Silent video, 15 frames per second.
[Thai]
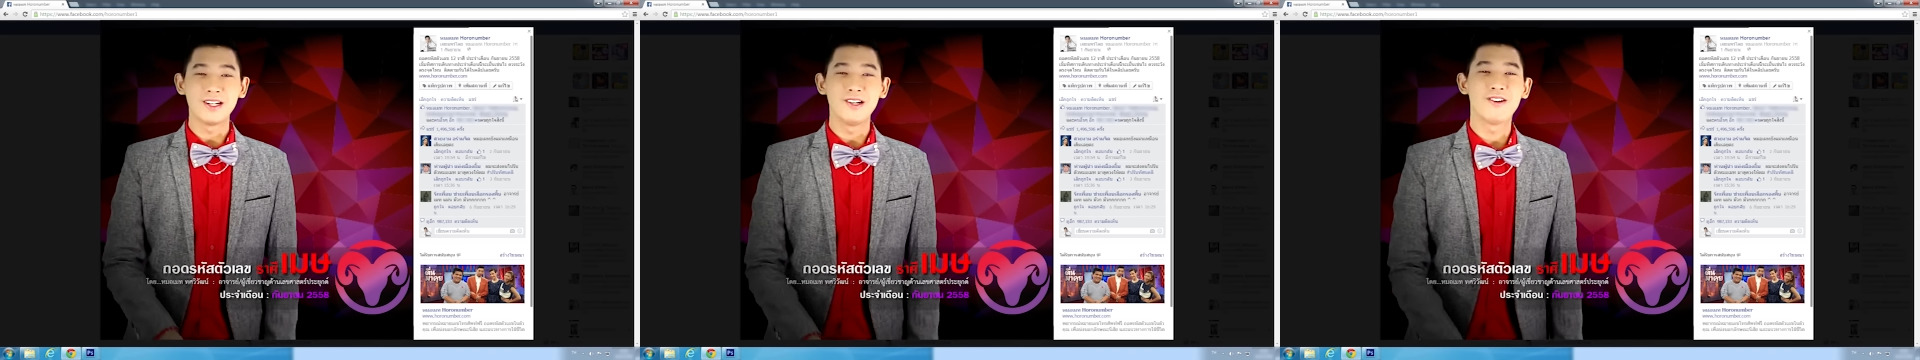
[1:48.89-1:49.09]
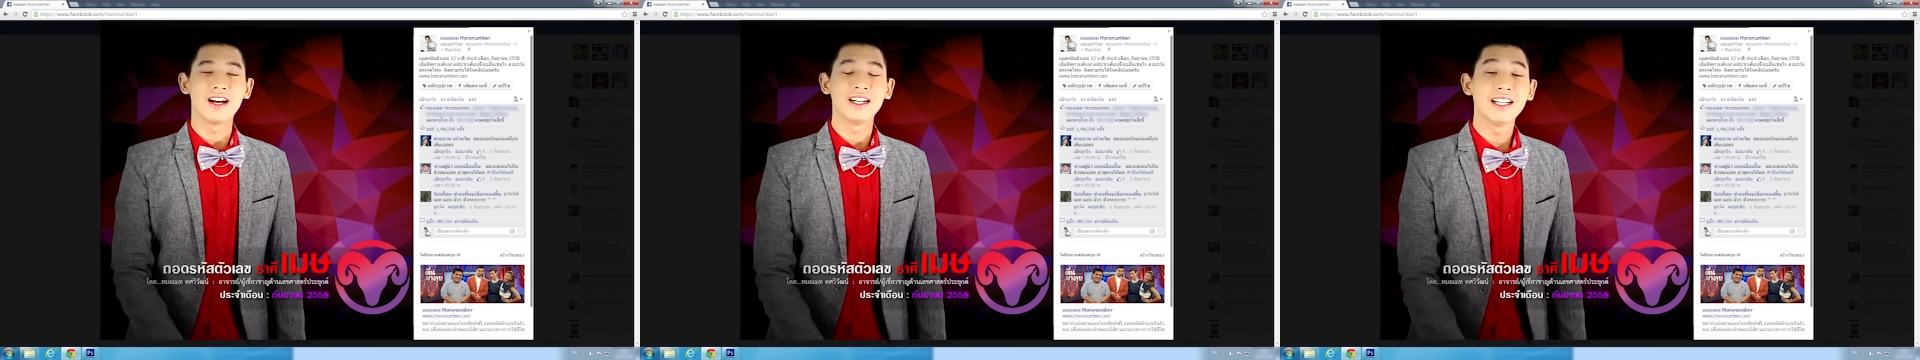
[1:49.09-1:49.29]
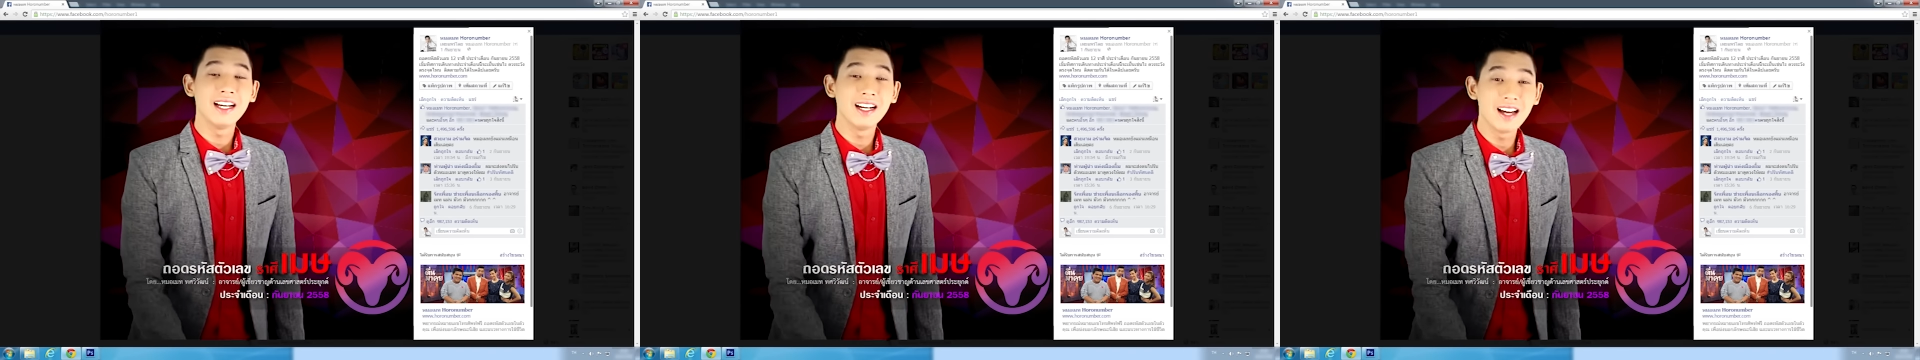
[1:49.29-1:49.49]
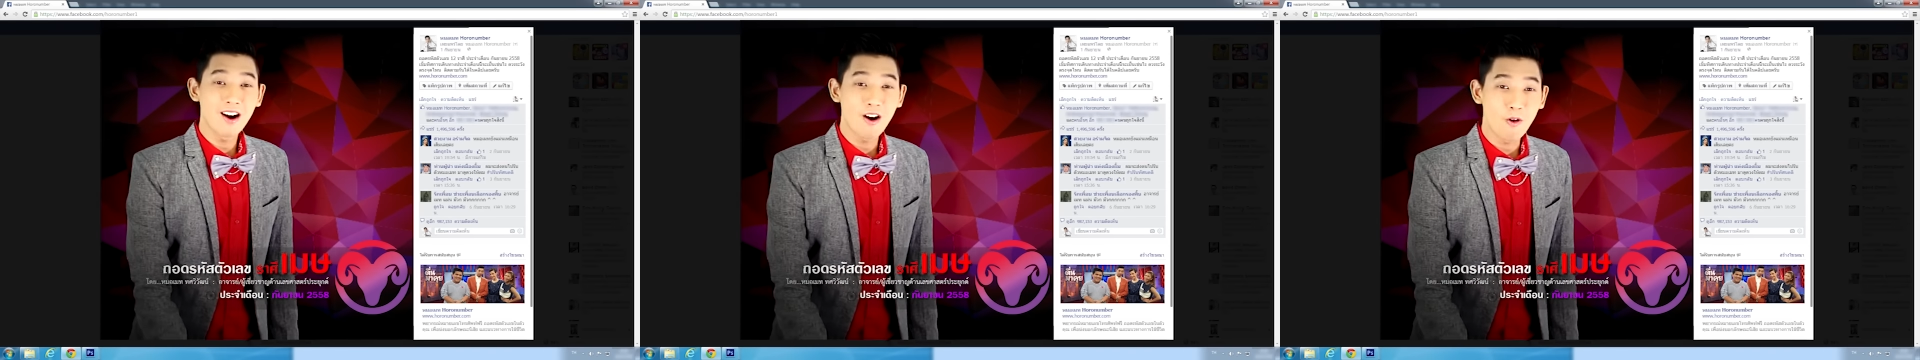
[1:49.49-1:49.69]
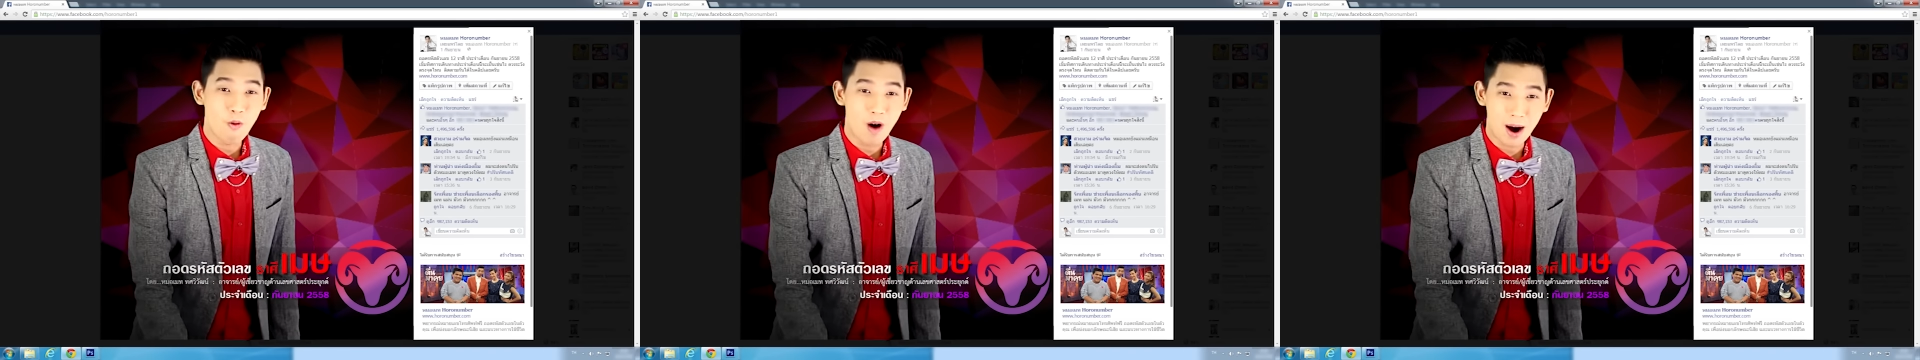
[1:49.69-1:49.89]
มาดูกันที่เรื่อ
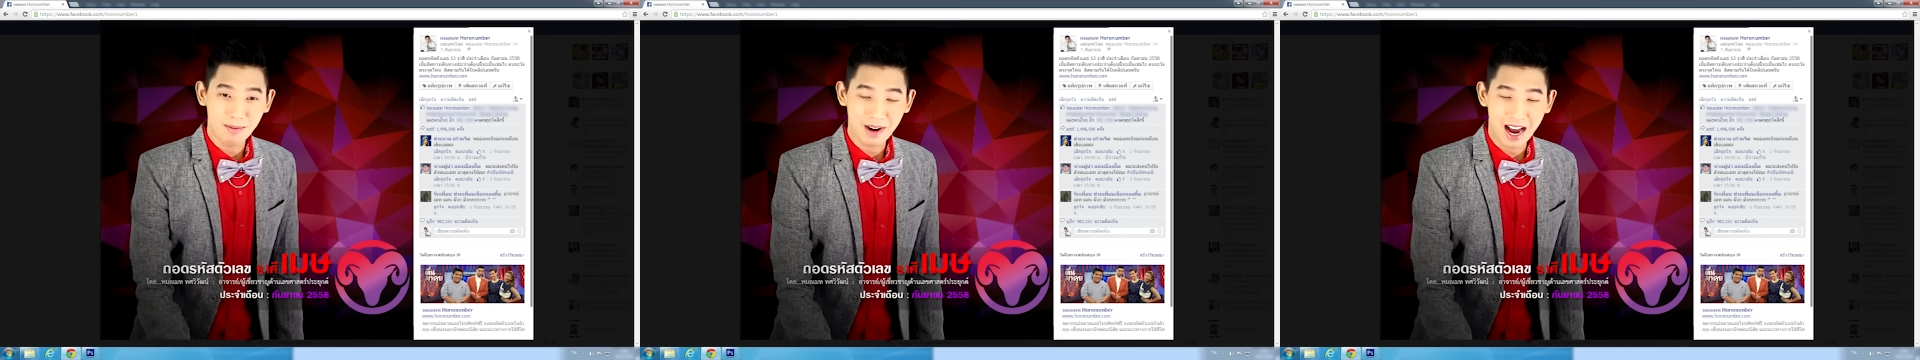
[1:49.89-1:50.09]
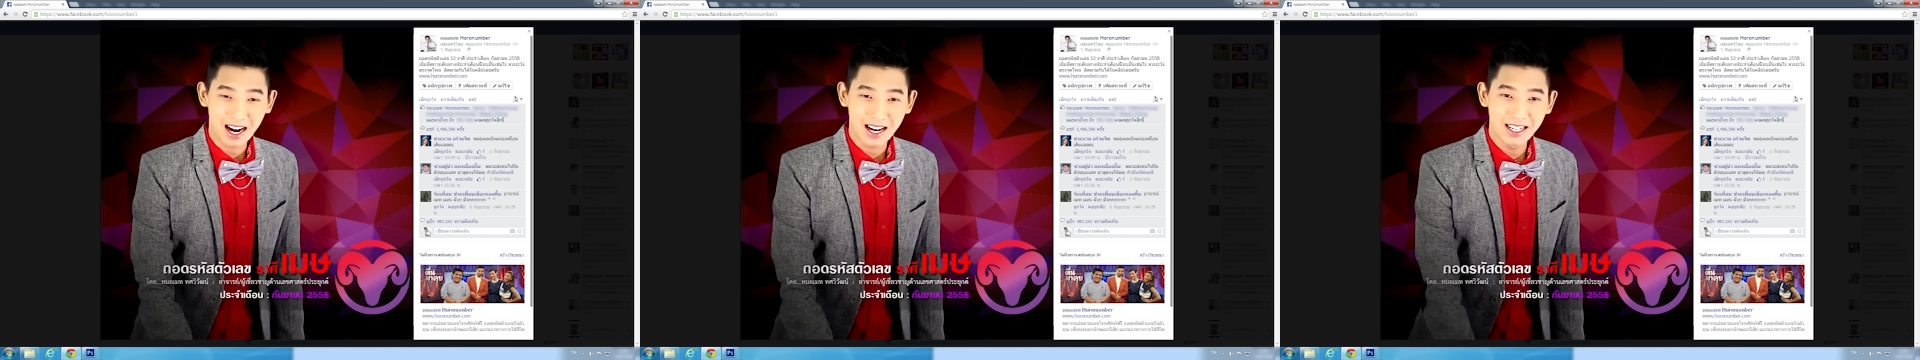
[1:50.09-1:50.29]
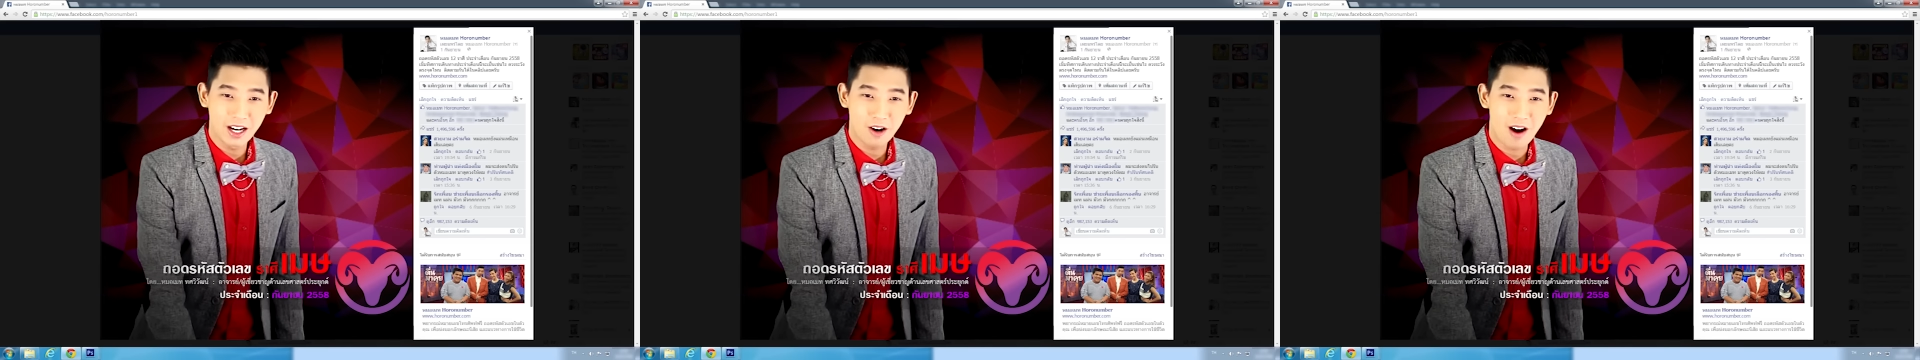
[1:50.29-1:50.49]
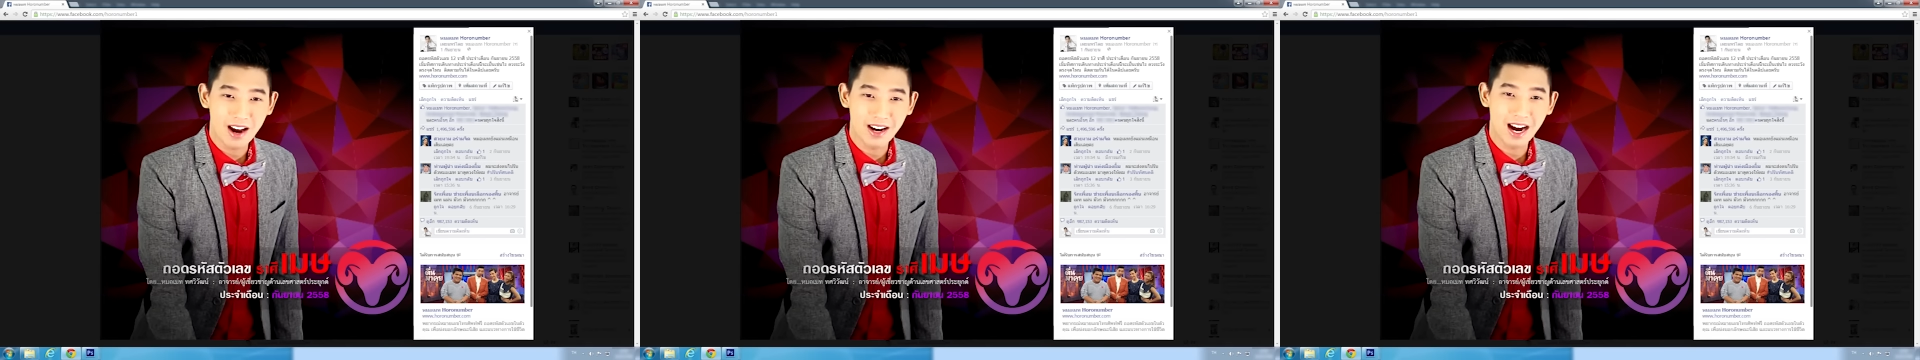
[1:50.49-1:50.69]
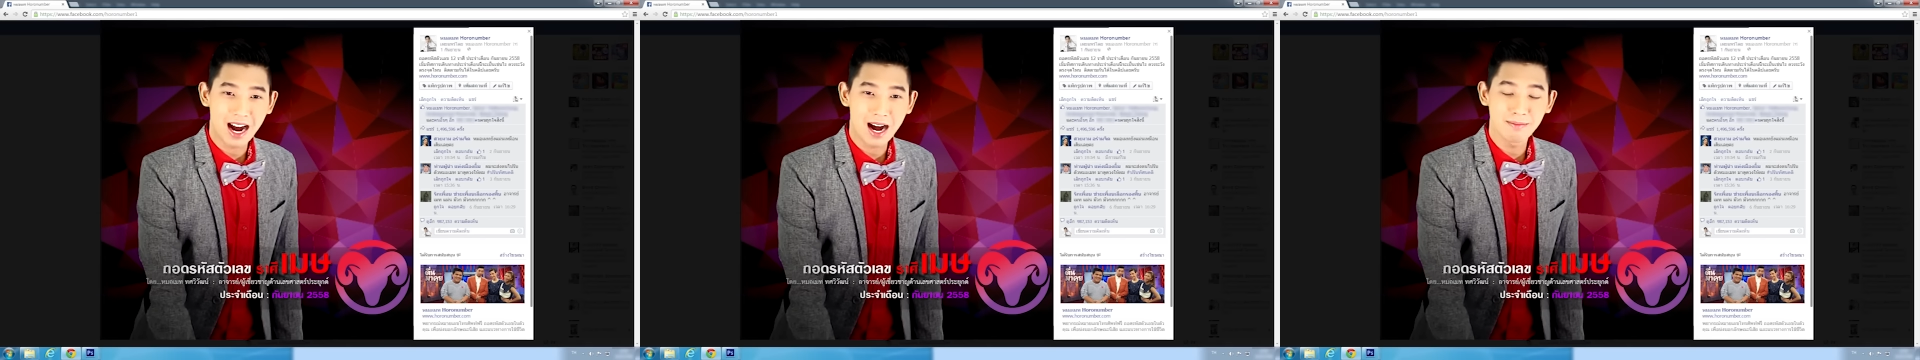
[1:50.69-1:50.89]
งของความรักกันดีกว่า
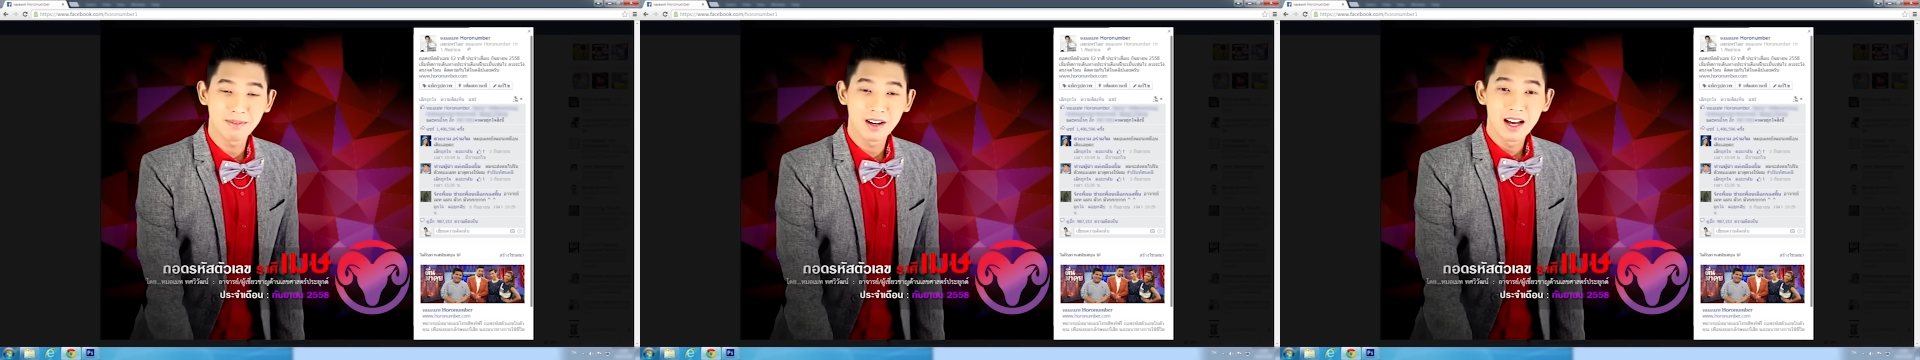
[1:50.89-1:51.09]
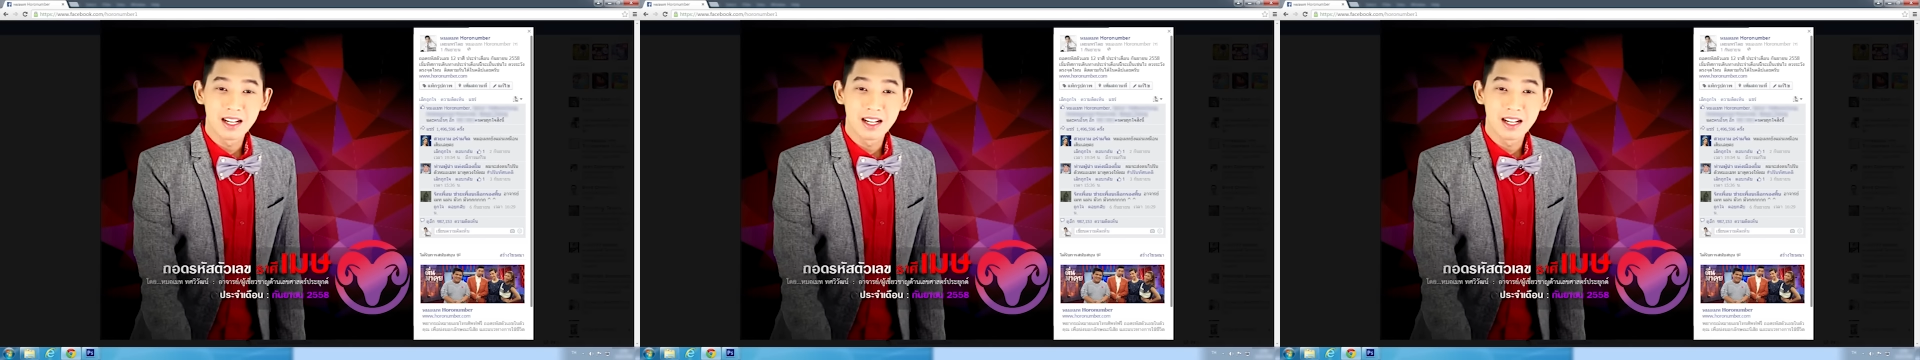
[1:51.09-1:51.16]
นะครับ